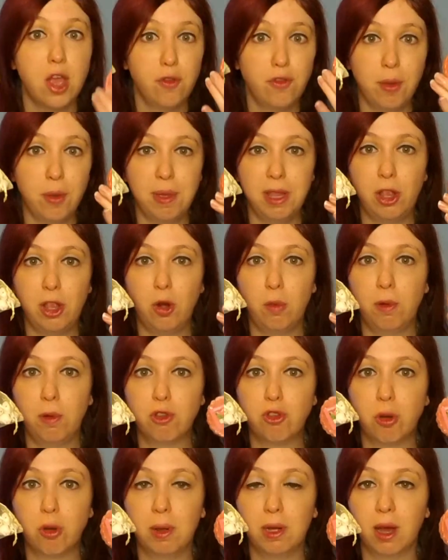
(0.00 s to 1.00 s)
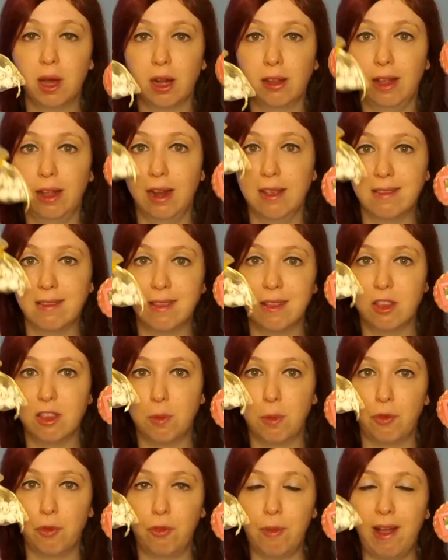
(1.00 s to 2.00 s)
E ovviamente non possono mancare delle
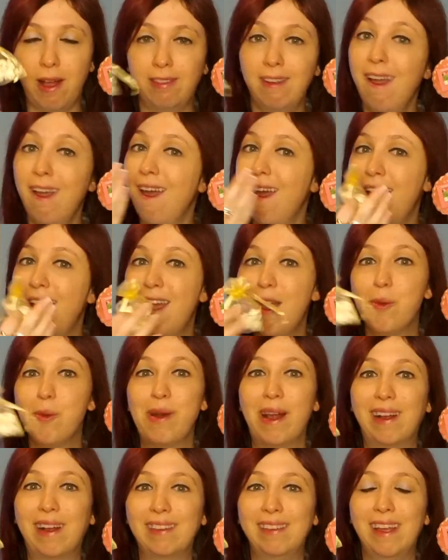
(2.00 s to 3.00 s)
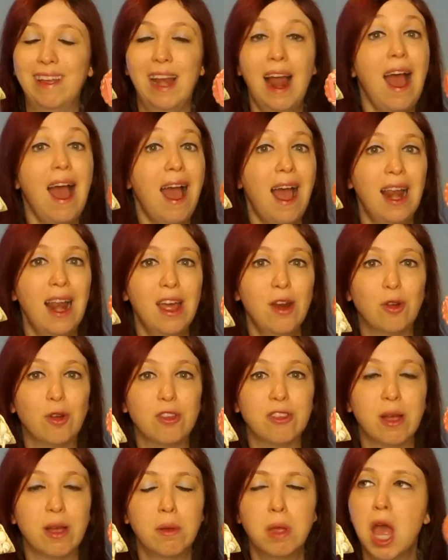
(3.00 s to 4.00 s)
essenze profumate e una candela alla
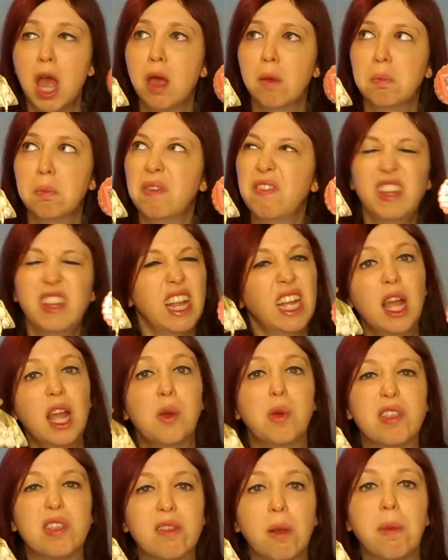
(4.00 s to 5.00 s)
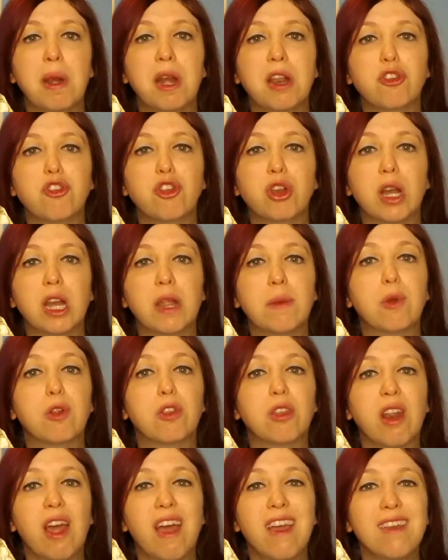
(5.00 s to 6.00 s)
rosa. Perfetta anche questa per leggere il
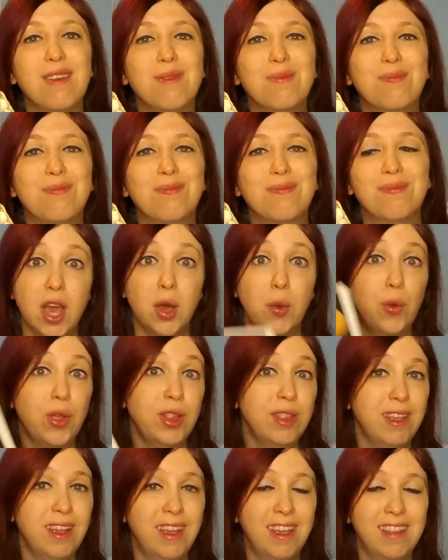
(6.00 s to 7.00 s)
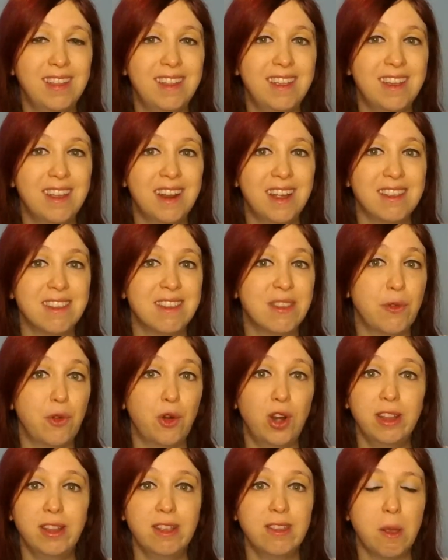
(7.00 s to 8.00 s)
libro, direi. E quindi che dire, se
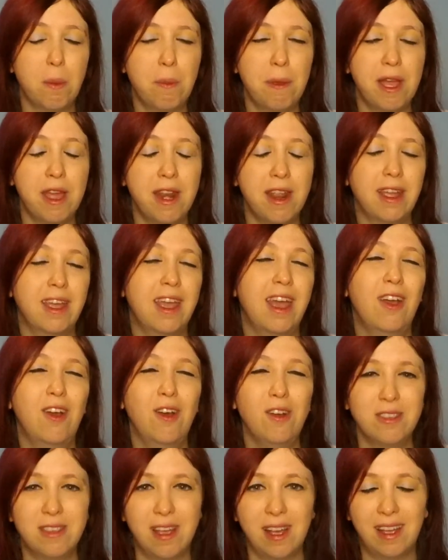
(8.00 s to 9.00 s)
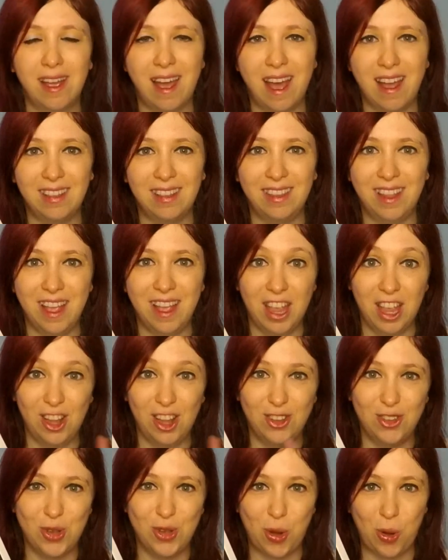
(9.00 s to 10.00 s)
volete sapere che cosa accadde
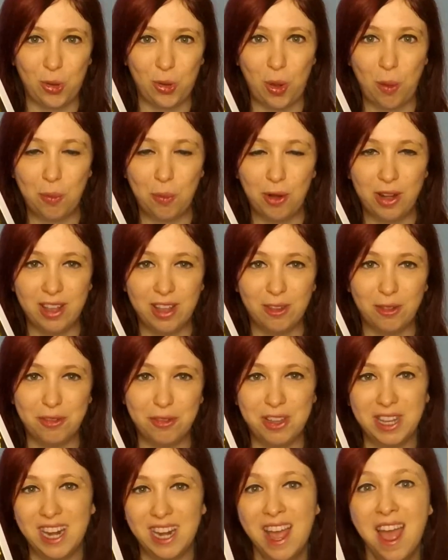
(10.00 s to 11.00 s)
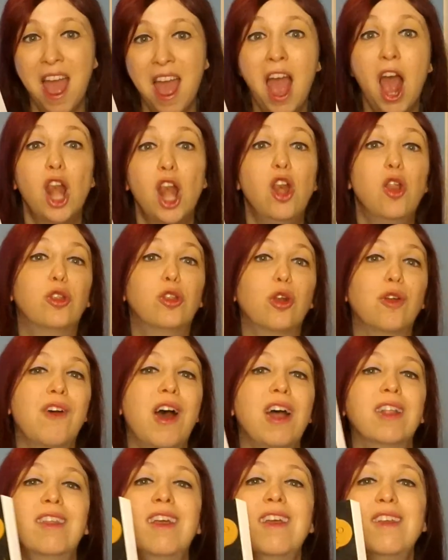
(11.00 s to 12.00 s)
il giorno dopo il lieto fine, lo
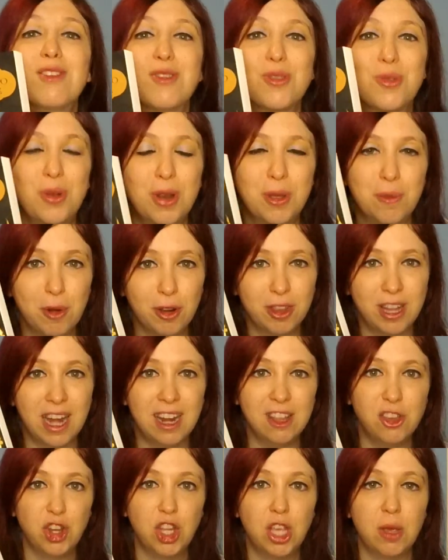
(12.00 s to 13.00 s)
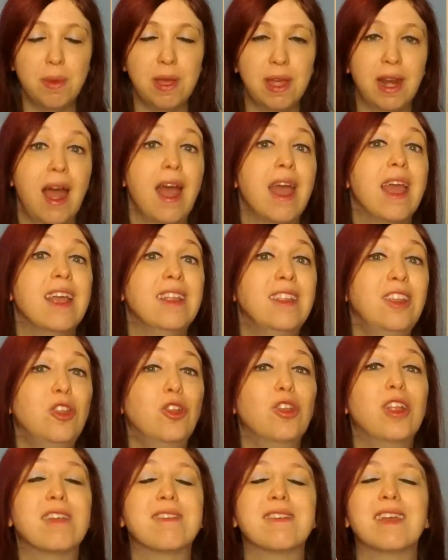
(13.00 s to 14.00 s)
trovate sul libro di Alice Chimera,
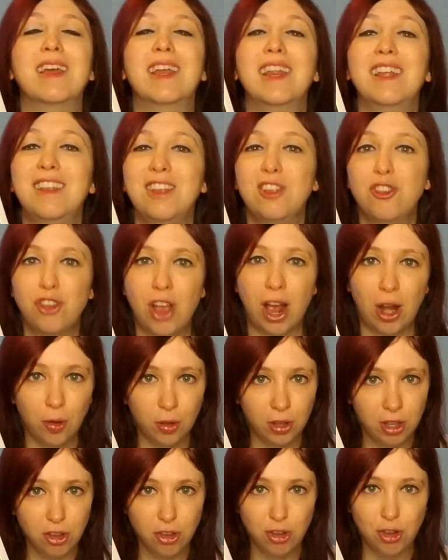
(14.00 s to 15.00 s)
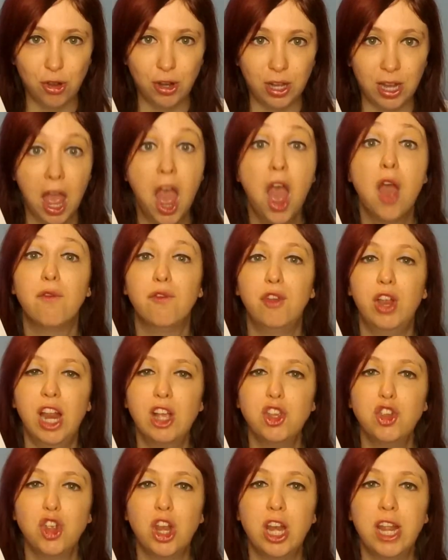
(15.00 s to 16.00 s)
edito da Segreti in Giallo Edizioni. Vi
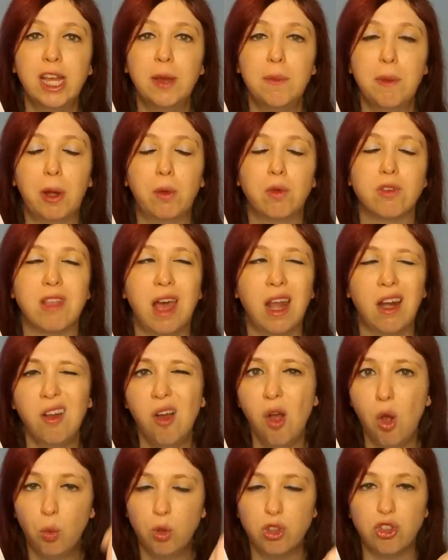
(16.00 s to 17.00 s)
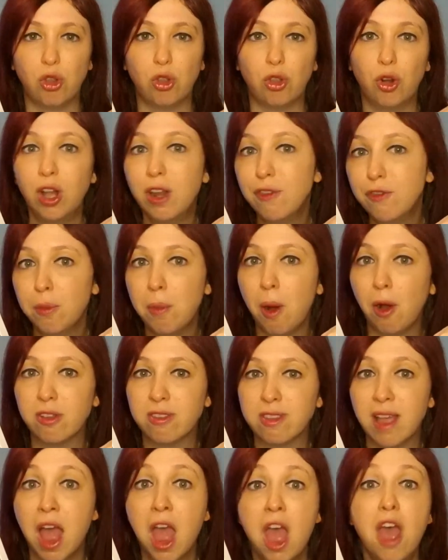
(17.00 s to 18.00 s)
lascio il link per acquistarlo qui sotto nell'info
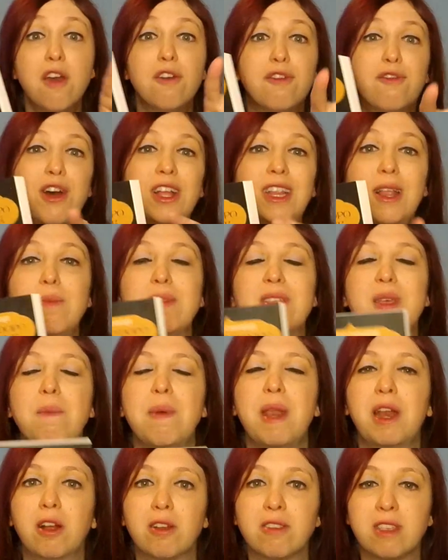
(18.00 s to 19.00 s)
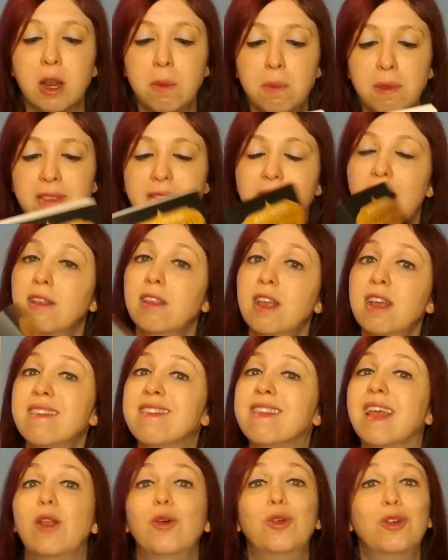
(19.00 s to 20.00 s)
box. Fatemi sapere cosa ne pensate e
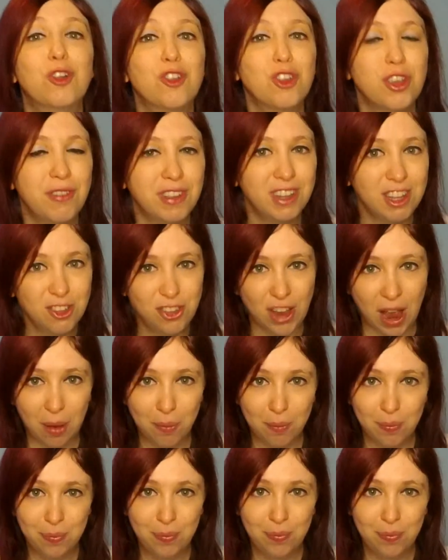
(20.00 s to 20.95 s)
se lo conoscevate già.